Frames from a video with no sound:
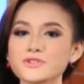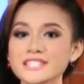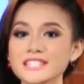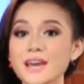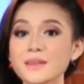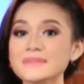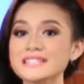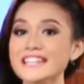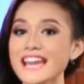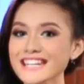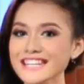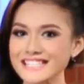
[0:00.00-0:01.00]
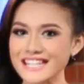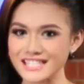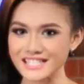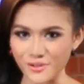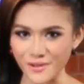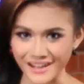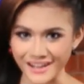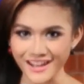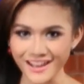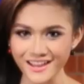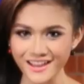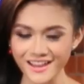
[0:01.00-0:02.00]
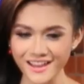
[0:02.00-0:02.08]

ujian menjadi sang jawara?